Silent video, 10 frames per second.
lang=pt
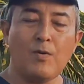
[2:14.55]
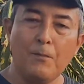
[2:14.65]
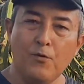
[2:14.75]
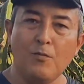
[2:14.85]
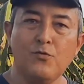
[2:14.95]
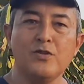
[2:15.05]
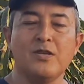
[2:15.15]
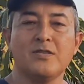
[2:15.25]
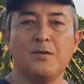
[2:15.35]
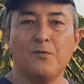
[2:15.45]
Uma boa
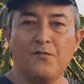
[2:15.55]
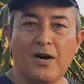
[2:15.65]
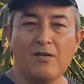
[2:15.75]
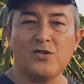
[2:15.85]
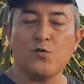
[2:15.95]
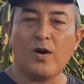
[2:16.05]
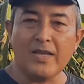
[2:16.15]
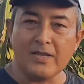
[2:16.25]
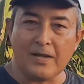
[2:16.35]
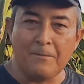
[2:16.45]
muda, sempre eu falo, é de
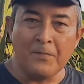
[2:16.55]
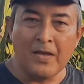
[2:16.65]
40